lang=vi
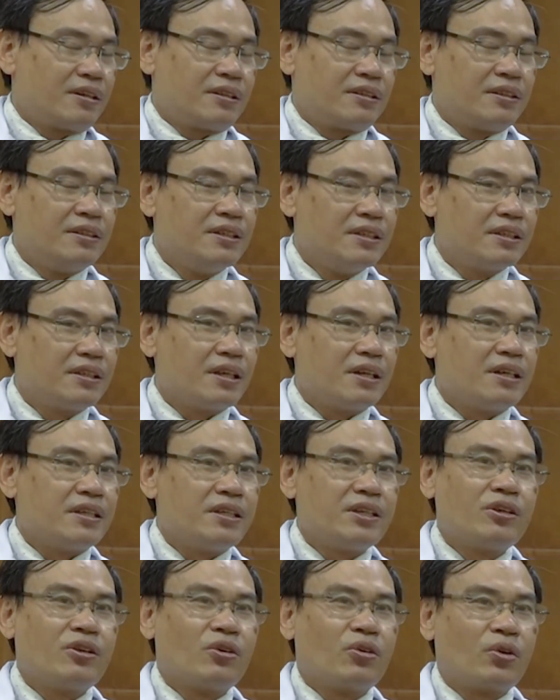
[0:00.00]
tương tự
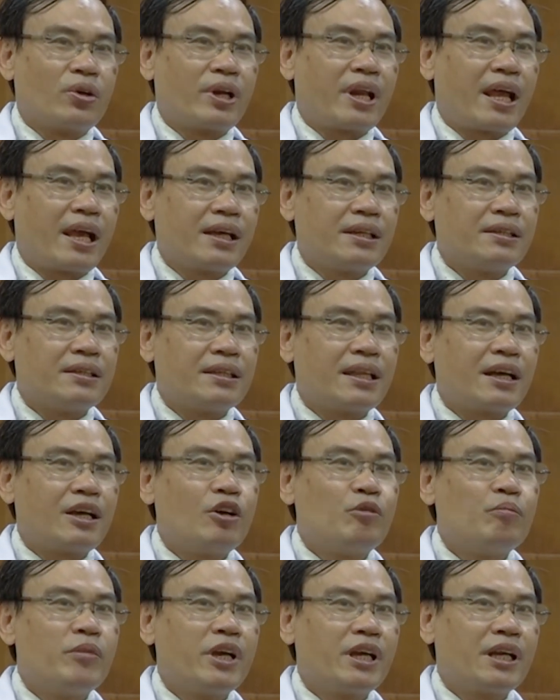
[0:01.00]
như corona người ta
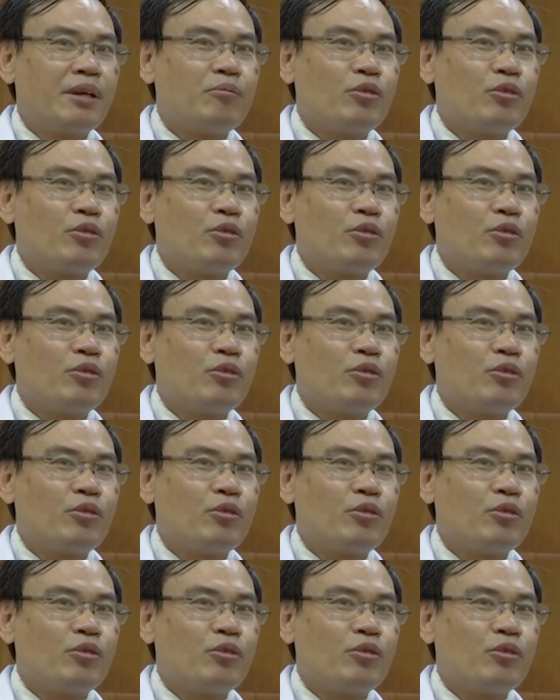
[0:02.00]
không biết